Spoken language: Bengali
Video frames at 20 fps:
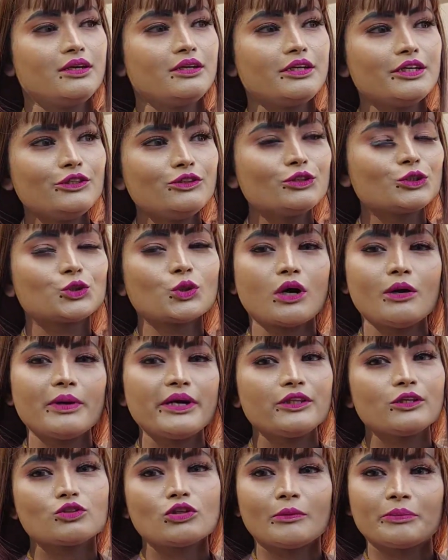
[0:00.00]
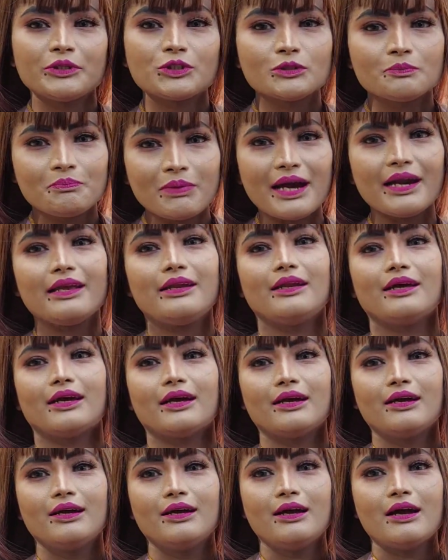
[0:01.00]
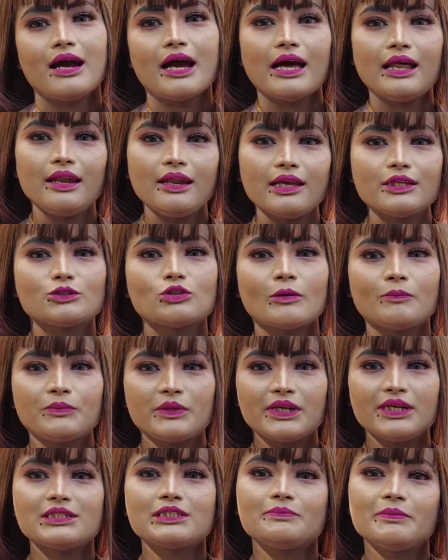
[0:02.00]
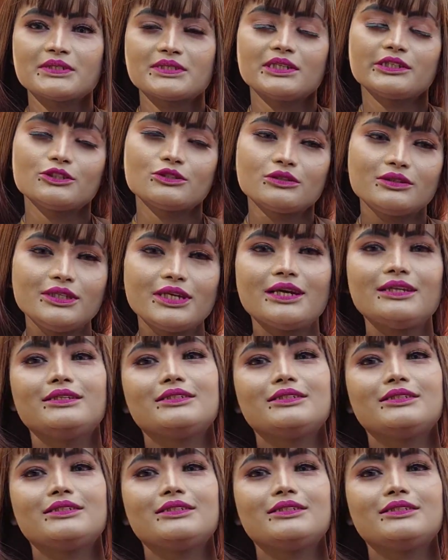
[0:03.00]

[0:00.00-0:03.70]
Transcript: কিন্তু সবাই তো সব কিছু পারে না আল্লাহ সবথেকে স্পেশাল কিছু দিয়ে